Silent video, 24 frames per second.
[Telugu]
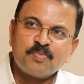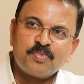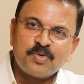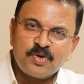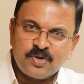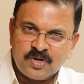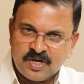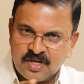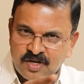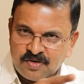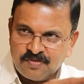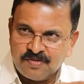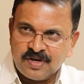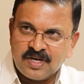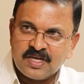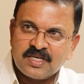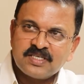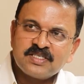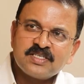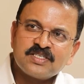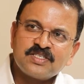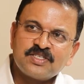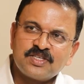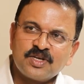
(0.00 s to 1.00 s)
అప్పుడు నేను
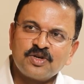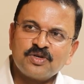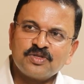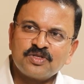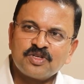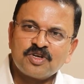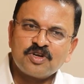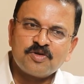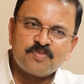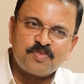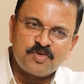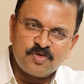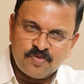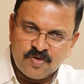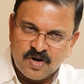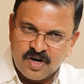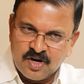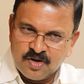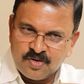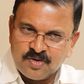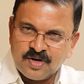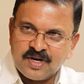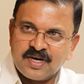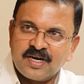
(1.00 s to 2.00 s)
విలేజెస్ తిరుగుతున్నప్పుడు
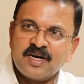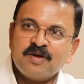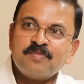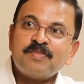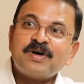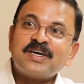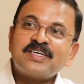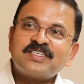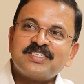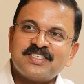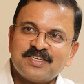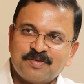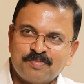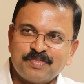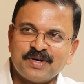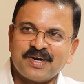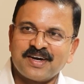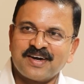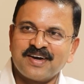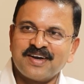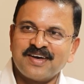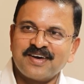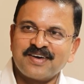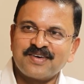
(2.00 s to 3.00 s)
వాళ్ళు కొన్ని డిమాండ్స్
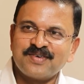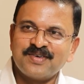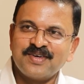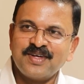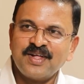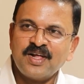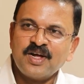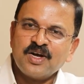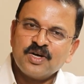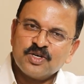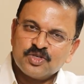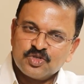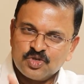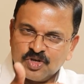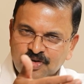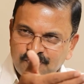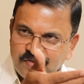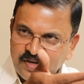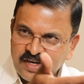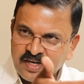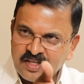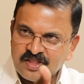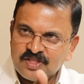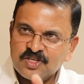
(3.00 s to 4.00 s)
చెప్పారు నాకు సో
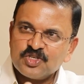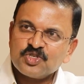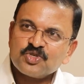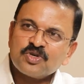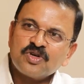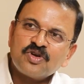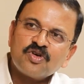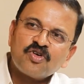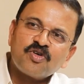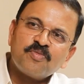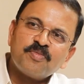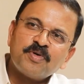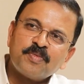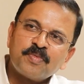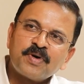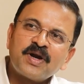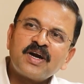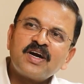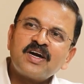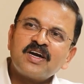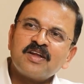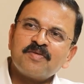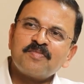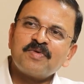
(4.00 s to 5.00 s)
ఇవన్నీ తీసుకుని ఒక
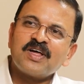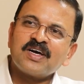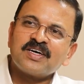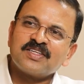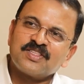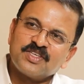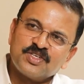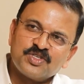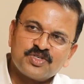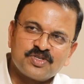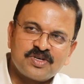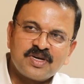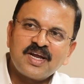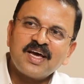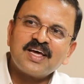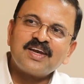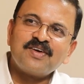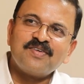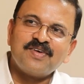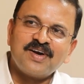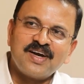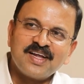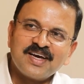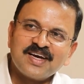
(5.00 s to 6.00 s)
మెమరాండం లాగా తీసుకుని
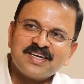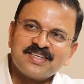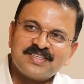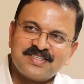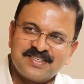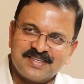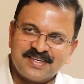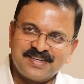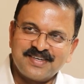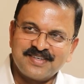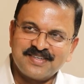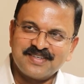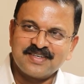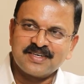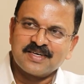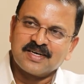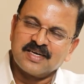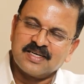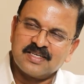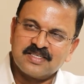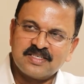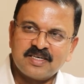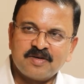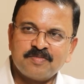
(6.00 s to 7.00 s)
ఆయన వెళ్ళి కలిసాను
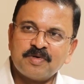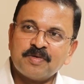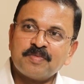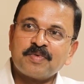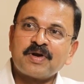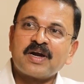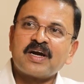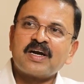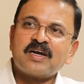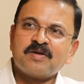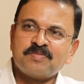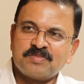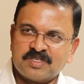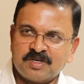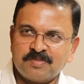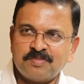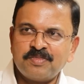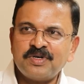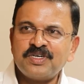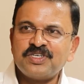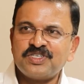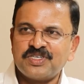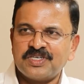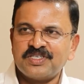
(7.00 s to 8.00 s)
కలిసి ఆ మెమరాండం
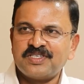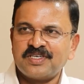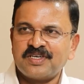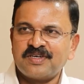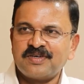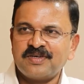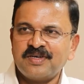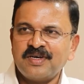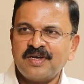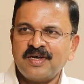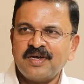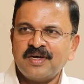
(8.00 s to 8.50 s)
సబ్మిట్ చేశాను